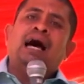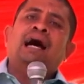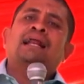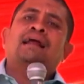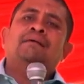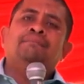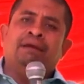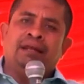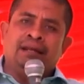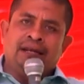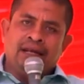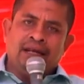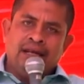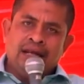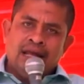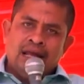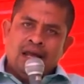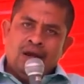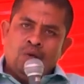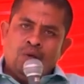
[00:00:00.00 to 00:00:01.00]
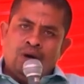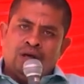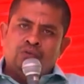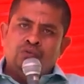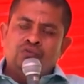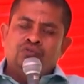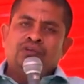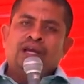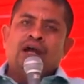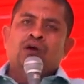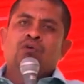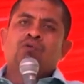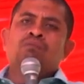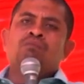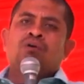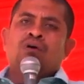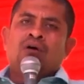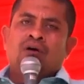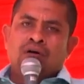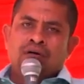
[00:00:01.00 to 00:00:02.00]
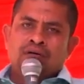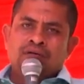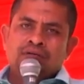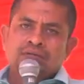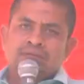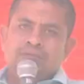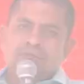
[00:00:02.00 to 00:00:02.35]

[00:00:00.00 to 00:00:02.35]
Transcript: ke Haramen waktu saya umroh